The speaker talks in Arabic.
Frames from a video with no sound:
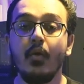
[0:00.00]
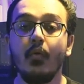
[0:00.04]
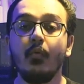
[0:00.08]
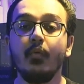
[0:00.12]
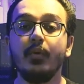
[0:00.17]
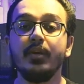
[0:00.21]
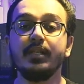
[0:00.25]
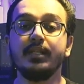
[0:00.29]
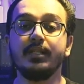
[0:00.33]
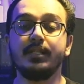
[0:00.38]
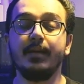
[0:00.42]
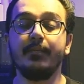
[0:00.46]

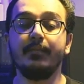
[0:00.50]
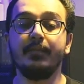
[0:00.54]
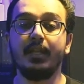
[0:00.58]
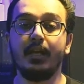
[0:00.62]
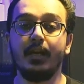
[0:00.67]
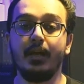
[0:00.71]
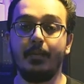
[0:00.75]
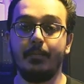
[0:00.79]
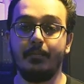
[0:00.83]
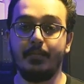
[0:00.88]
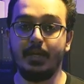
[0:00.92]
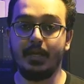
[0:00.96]

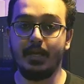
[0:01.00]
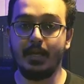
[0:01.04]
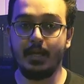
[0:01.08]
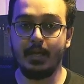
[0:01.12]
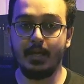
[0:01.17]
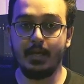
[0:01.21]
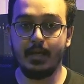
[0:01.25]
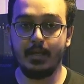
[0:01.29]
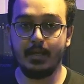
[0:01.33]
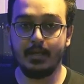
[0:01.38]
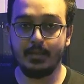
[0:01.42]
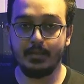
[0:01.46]
ويستمتع
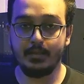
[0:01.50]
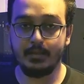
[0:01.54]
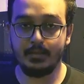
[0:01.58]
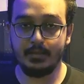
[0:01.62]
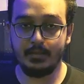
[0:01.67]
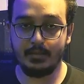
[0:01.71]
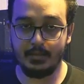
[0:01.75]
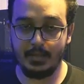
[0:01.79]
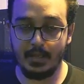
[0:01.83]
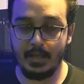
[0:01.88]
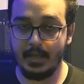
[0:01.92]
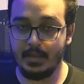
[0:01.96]
بيها
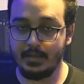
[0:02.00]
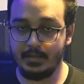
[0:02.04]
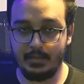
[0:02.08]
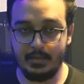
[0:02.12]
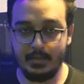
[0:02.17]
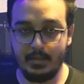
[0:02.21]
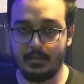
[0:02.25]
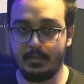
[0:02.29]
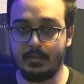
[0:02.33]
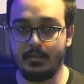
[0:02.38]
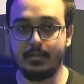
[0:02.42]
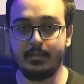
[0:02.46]
تاني
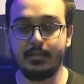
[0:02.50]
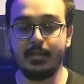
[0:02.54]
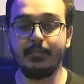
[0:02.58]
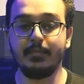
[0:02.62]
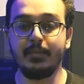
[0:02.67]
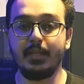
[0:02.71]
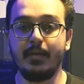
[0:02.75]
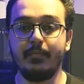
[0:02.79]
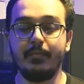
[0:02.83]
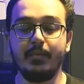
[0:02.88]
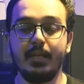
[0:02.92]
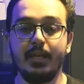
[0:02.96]
يعني
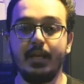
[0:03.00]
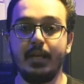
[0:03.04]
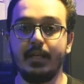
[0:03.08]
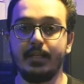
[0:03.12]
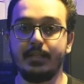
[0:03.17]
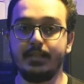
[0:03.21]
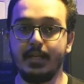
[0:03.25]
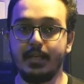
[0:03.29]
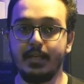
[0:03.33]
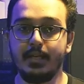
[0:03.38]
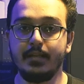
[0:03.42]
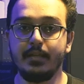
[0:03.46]
يستمتع بيها
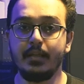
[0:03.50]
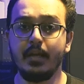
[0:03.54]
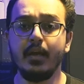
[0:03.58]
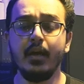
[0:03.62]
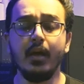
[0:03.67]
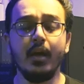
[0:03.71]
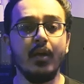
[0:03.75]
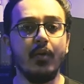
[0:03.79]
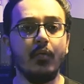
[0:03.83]
زينا